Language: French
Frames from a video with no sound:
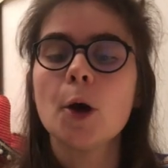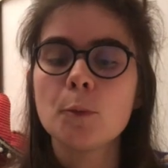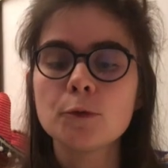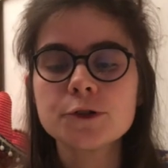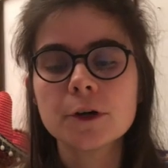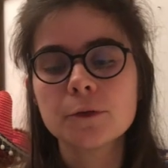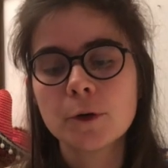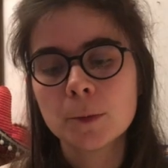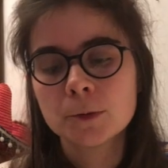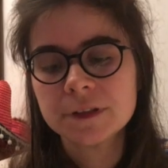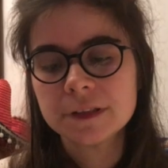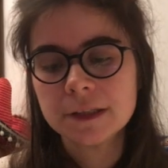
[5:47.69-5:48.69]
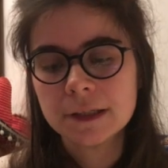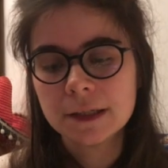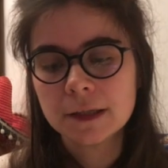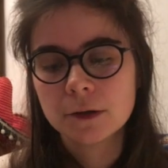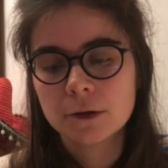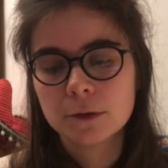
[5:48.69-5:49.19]
plusieurs fois pour ce qui
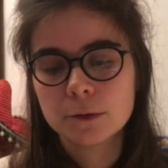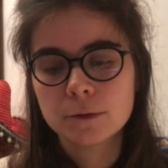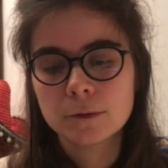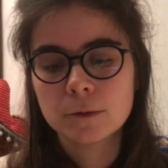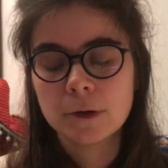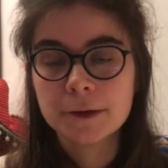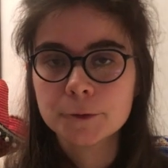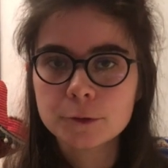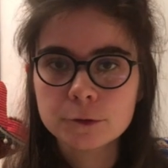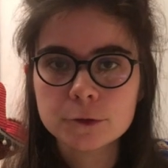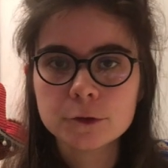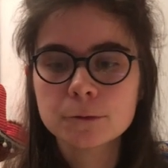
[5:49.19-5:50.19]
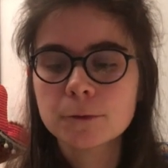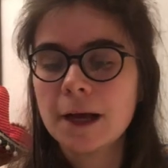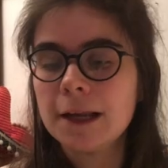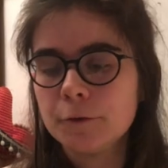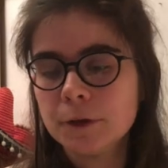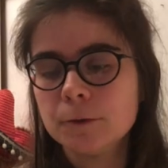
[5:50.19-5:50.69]
est euh, de l'introduction
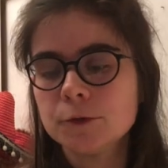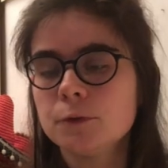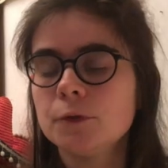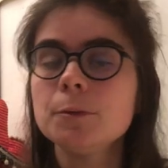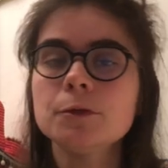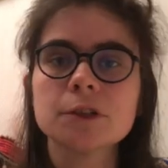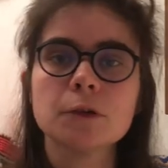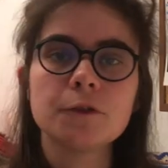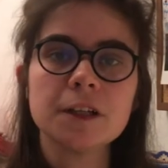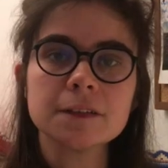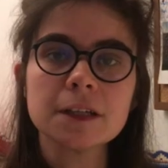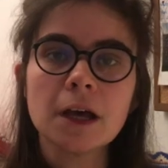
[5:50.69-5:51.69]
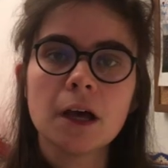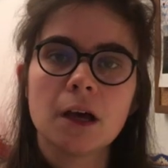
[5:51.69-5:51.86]
à la philosophie, puisqu'en fait,